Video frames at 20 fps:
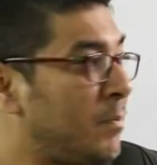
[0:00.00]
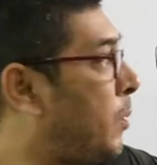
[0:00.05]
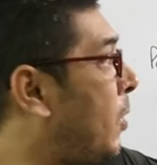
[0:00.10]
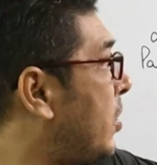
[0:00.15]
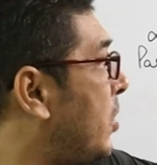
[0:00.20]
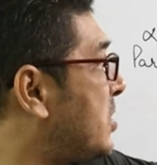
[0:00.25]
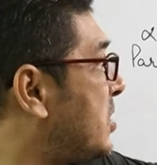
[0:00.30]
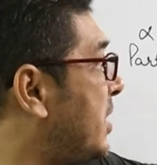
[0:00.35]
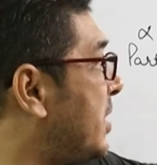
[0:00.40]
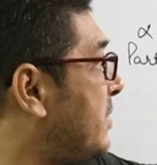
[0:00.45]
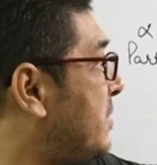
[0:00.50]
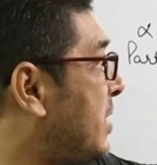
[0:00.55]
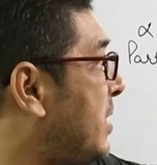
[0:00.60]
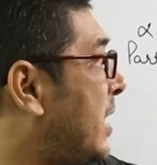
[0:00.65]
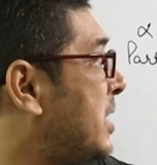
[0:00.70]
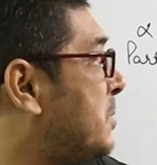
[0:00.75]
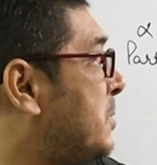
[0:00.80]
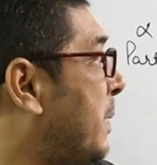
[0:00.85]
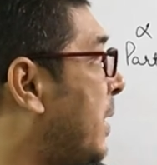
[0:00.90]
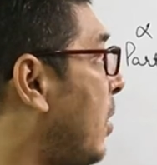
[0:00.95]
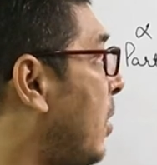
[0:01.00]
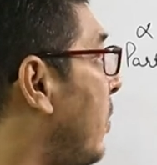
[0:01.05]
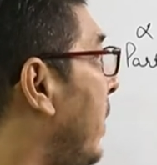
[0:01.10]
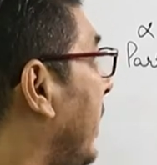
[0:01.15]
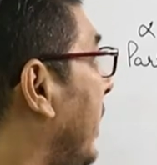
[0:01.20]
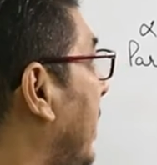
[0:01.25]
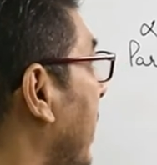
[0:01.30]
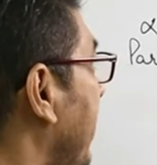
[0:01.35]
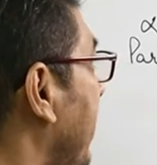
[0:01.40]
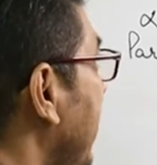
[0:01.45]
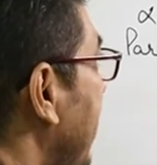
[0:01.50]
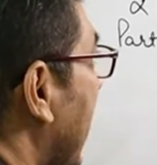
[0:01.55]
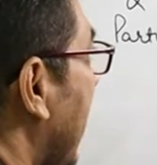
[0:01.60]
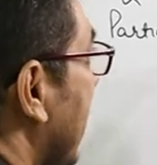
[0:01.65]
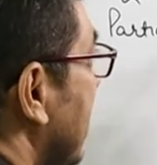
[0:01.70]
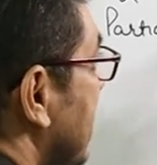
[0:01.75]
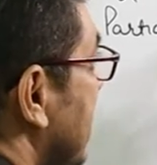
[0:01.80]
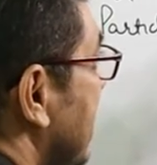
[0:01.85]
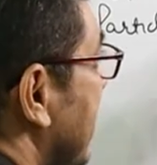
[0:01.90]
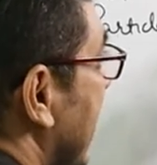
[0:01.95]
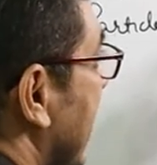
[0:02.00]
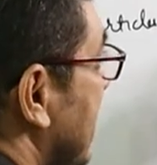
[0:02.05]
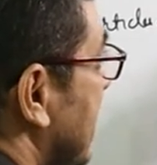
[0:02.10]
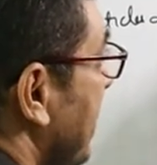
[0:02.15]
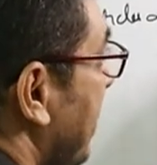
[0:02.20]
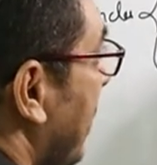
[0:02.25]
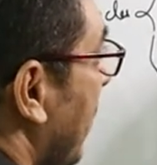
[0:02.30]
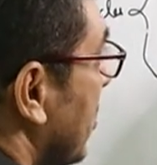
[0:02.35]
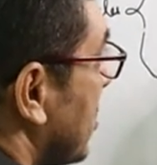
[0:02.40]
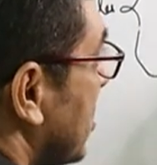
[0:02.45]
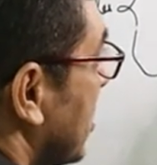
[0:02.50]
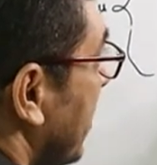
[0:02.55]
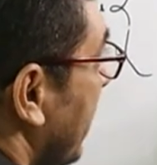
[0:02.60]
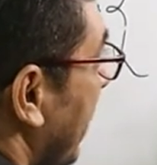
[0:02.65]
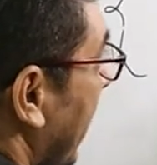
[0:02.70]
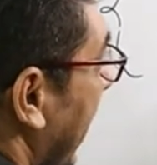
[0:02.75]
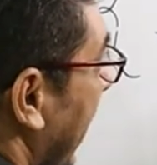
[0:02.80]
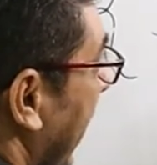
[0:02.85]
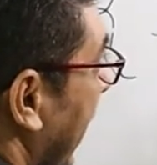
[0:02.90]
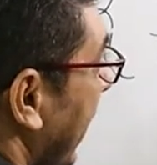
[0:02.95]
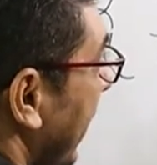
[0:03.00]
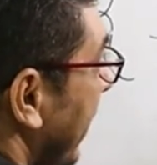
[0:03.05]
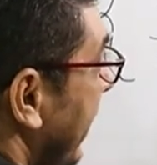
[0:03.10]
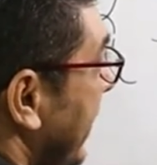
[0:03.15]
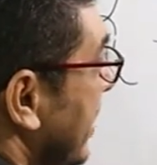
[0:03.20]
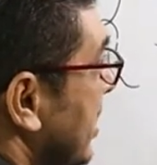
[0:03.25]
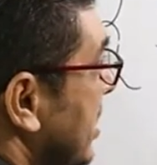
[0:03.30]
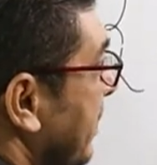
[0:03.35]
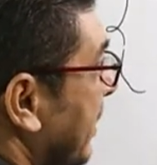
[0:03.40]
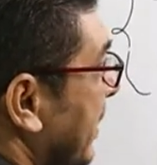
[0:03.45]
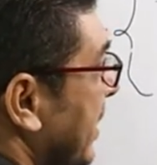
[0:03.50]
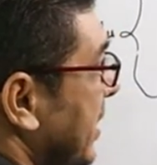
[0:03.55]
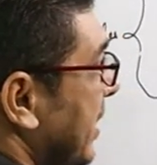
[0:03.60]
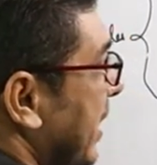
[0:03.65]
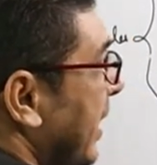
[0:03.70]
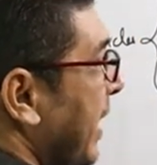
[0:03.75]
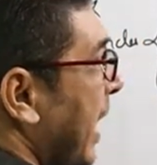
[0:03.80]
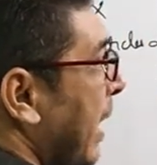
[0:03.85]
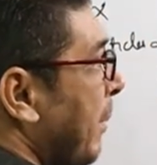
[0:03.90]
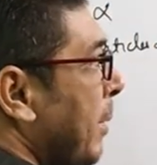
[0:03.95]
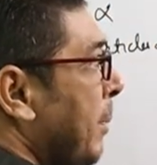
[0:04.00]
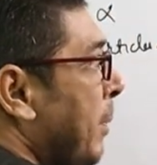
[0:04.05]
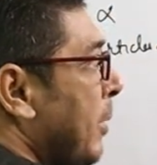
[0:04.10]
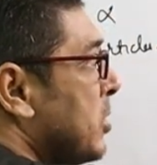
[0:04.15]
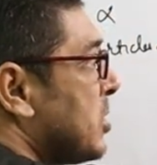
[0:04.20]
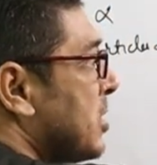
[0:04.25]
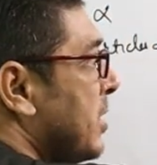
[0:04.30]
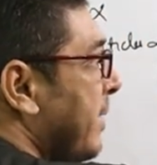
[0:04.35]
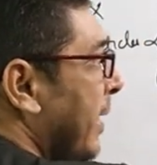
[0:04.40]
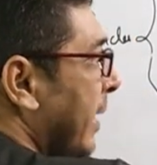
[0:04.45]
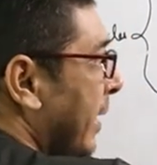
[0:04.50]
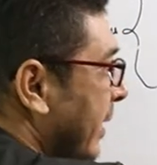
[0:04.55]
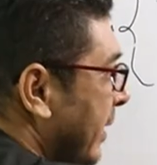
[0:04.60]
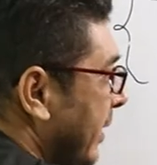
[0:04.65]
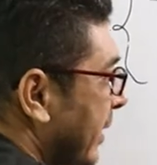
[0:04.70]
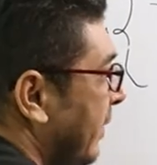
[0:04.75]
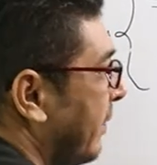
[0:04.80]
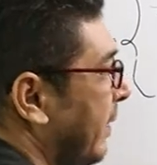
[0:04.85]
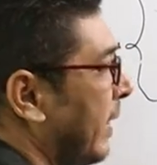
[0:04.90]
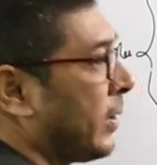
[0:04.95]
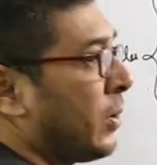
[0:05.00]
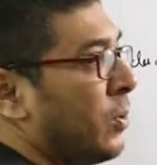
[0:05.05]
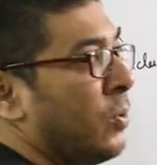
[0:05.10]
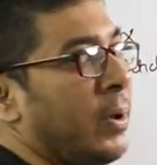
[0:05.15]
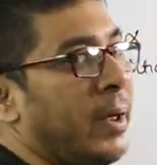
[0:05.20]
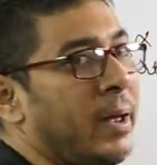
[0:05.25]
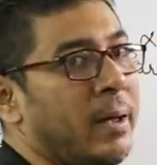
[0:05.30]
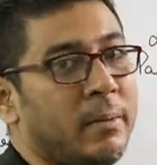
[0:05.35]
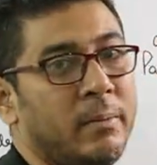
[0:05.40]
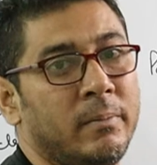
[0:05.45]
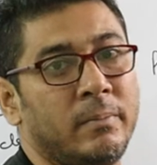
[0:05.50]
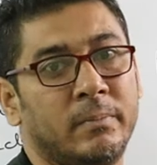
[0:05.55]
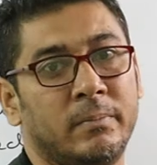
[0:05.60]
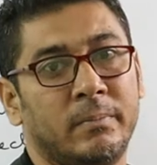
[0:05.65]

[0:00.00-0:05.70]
पॉजिटिव चार्ज पड़ा हुआ है तभी यहाँ से जैसे पॉजिटिव आया इसे पता चला यहाँ पे पॉजिटिव है डिफ्लेक्ट हो गया